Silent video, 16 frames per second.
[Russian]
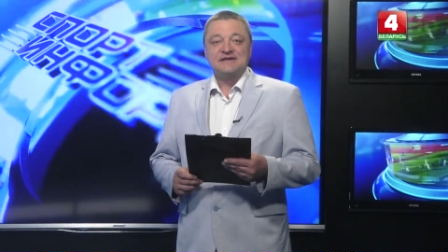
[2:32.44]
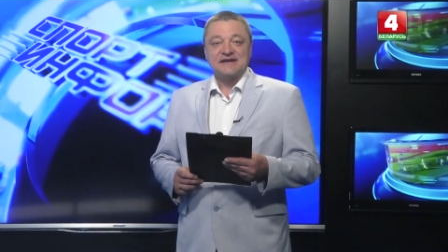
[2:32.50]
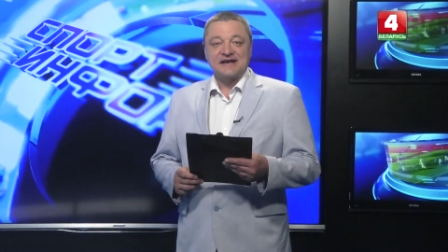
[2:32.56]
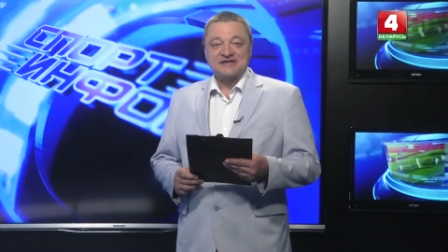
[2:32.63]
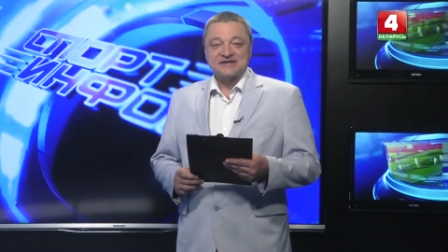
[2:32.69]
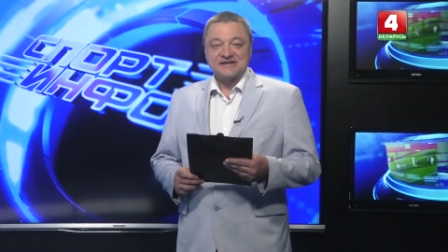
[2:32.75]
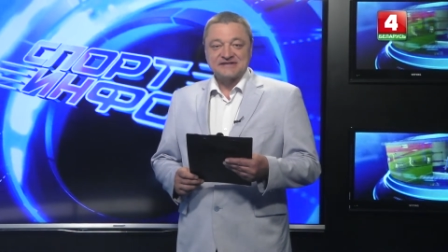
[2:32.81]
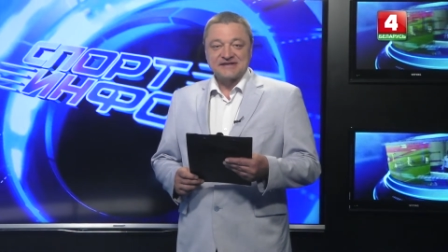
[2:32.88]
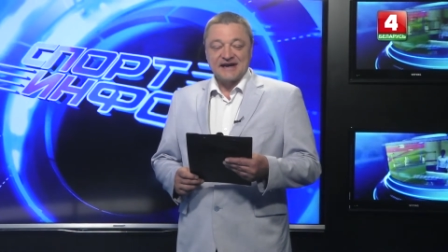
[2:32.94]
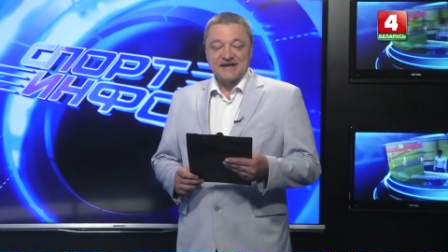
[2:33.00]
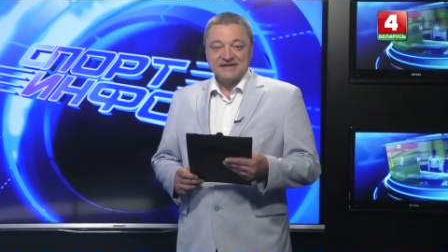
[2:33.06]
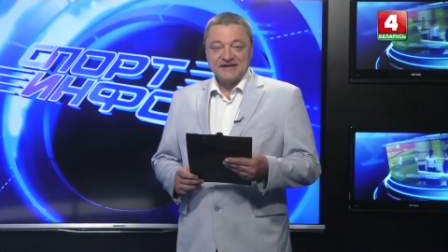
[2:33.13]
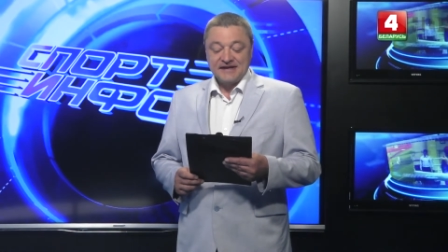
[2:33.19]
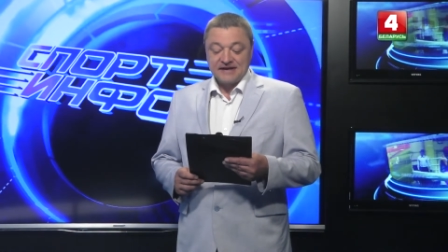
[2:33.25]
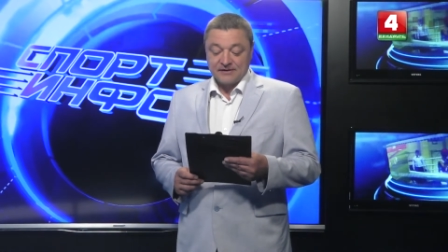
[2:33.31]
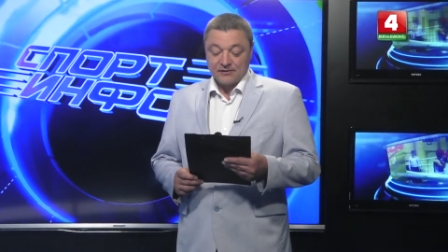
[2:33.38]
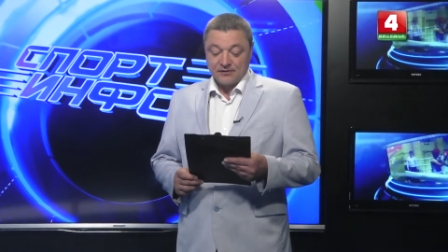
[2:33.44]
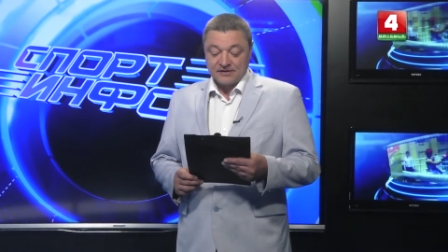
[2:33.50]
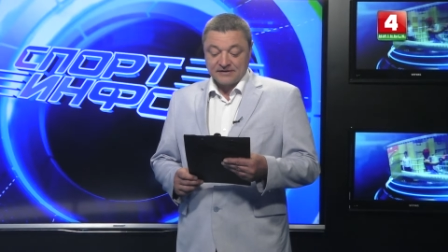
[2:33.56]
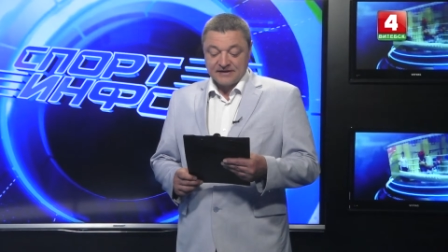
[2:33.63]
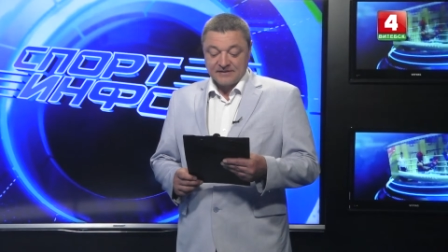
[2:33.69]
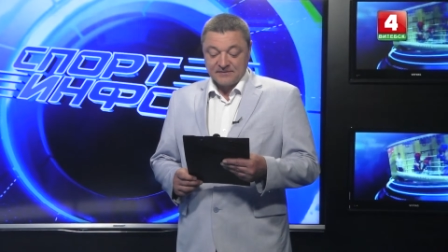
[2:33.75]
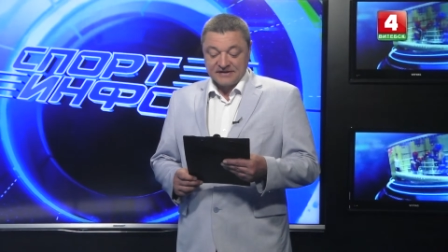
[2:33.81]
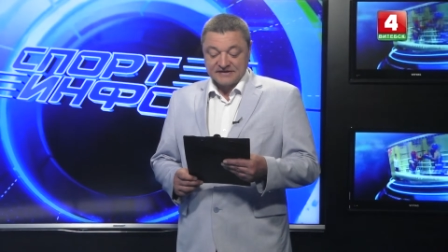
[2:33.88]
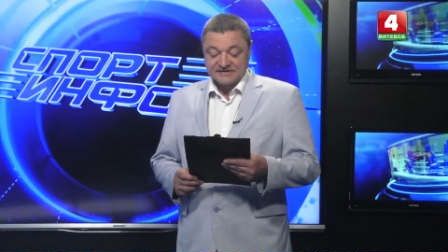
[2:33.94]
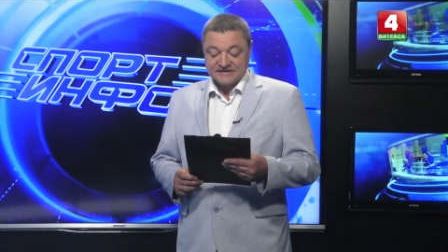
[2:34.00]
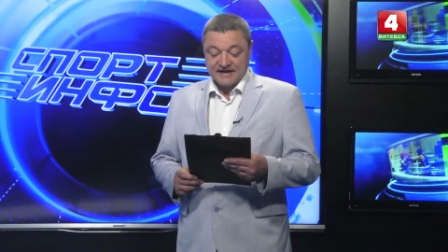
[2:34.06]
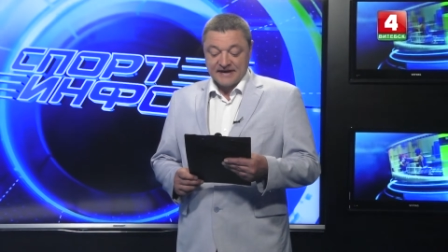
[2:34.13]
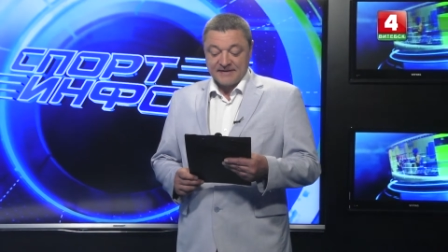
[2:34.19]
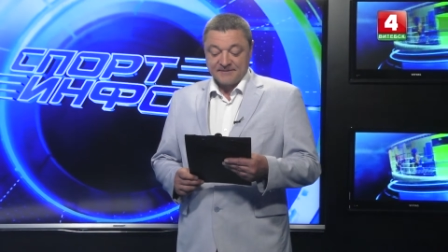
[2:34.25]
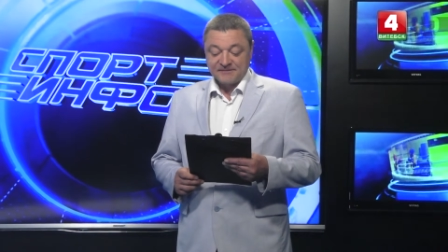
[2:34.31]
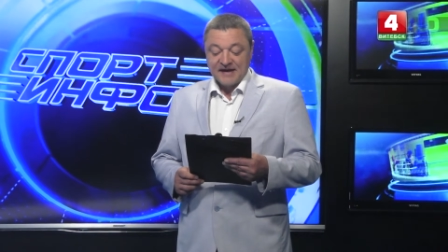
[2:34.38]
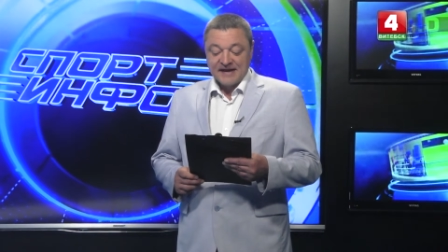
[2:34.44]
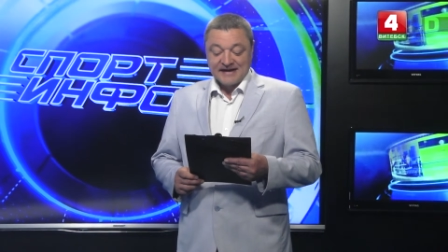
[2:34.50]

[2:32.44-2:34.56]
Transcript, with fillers: нашей страны и города Минска.